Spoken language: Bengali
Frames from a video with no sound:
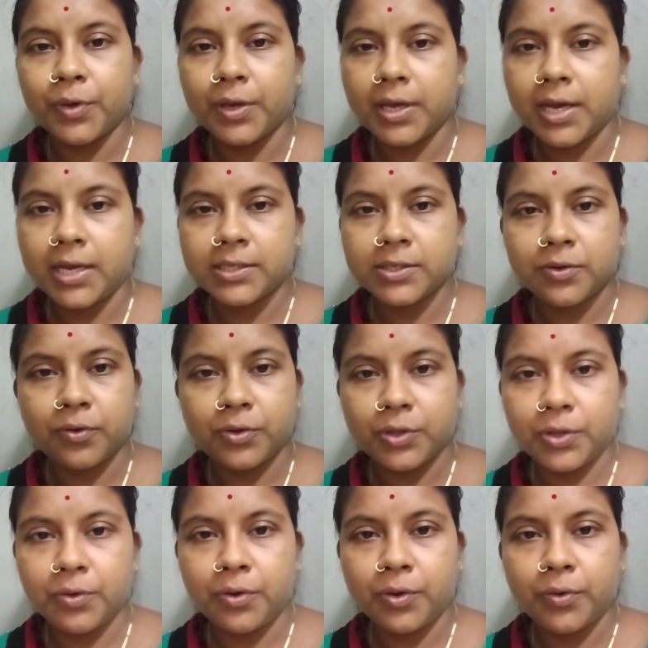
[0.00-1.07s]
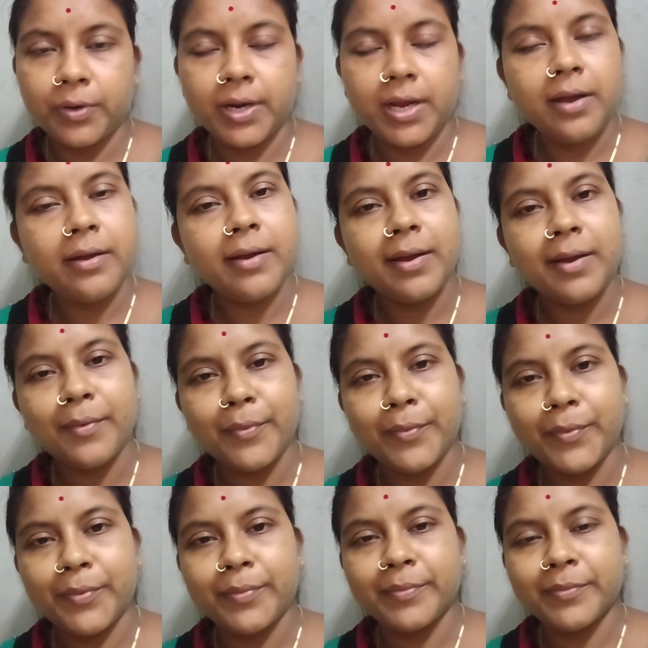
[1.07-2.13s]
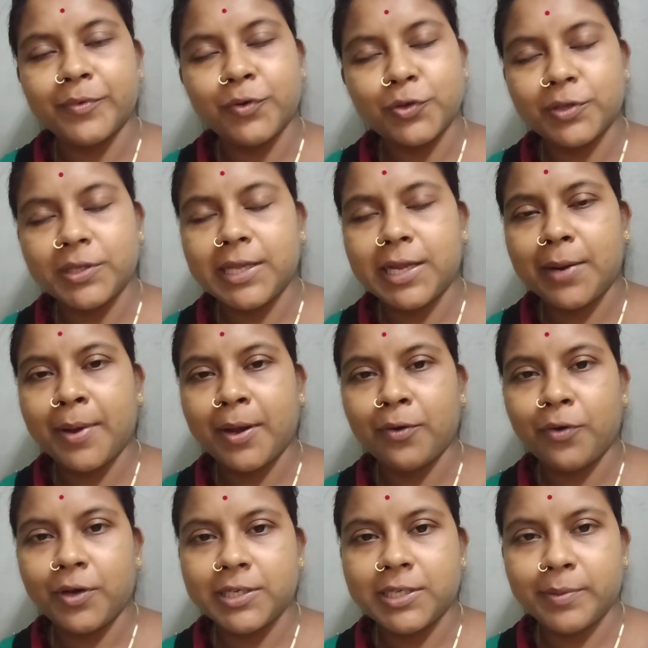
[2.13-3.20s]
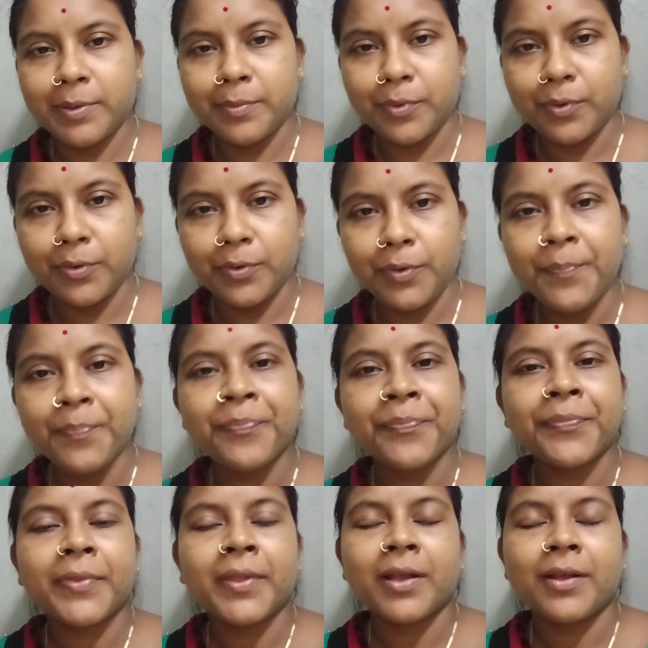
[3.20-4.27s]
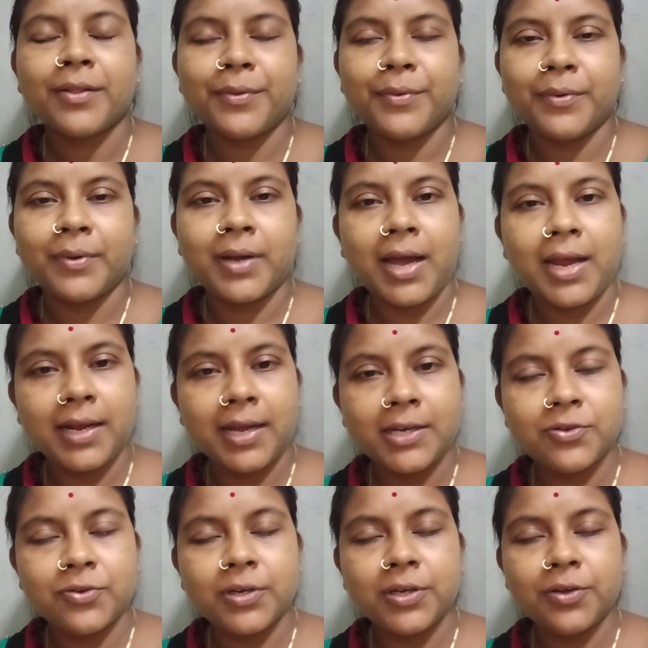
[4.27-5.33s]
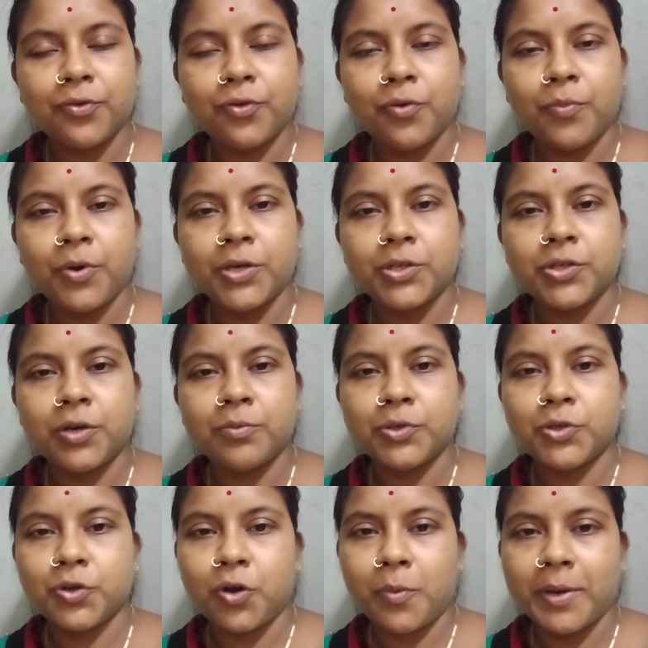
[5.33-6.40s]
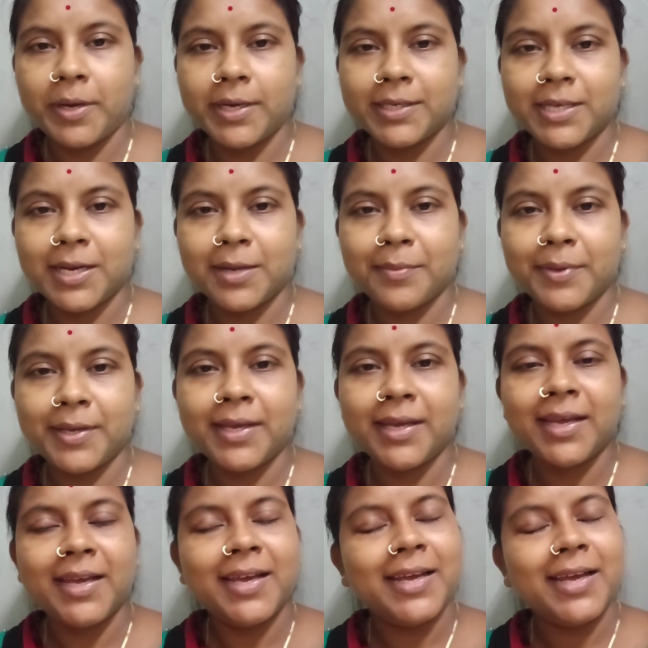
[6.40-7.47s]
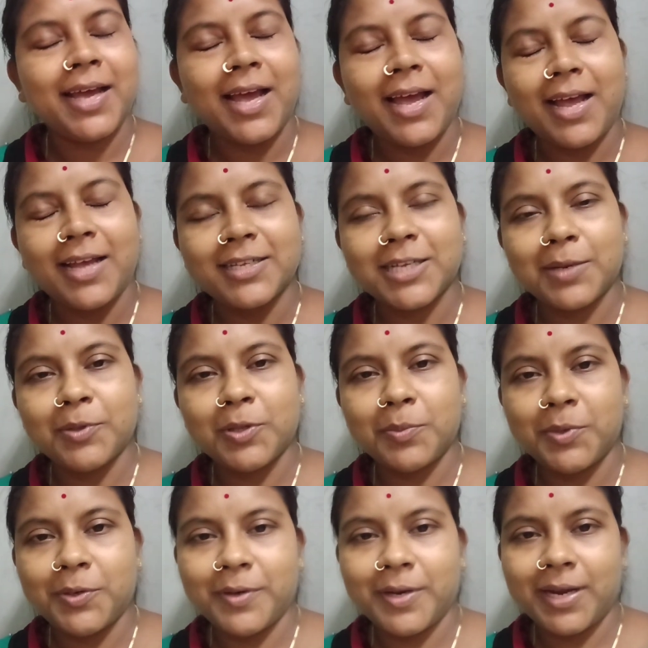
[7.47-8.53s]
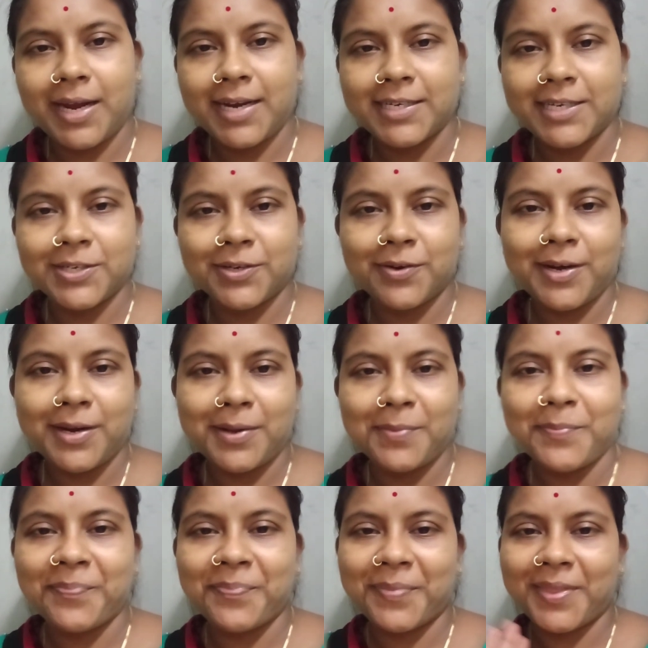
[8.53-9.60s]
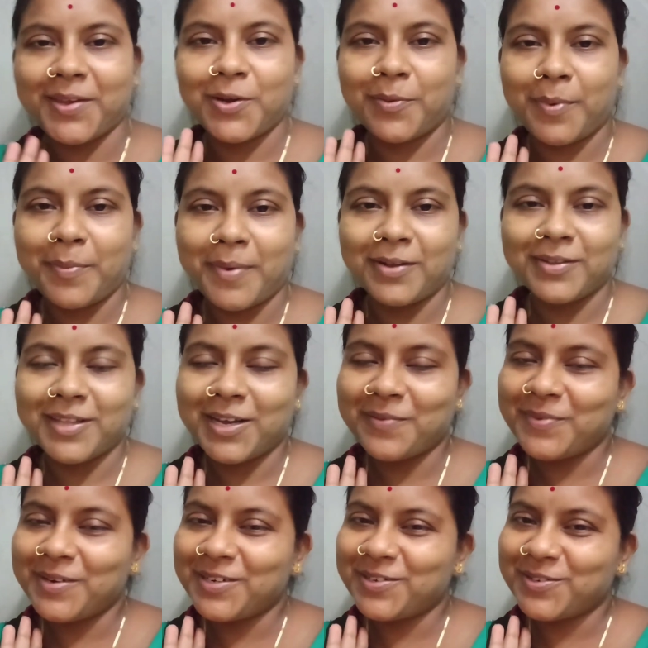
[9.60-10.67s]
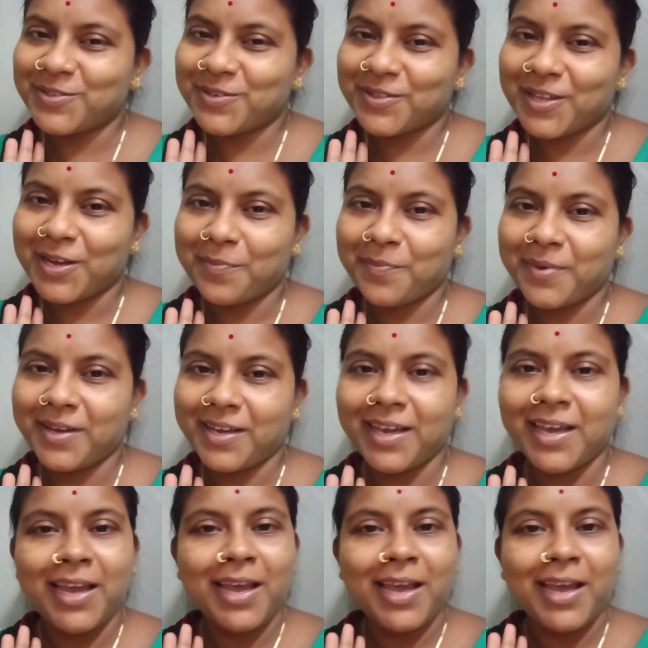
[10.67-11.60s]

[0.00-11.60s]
ওই কাজ করতে হলো না ওষুধের দ্বারা ভালো হয়ে যাবে বললো তো কার কার সঙ্গে এরকম হয়েছে অবশ্যই কমেন্টে জানাবে আজকের মতো ভিডিওটা এখানে শেষ করলাম সবাই ভালো থাকবে সুস্থ থাকবে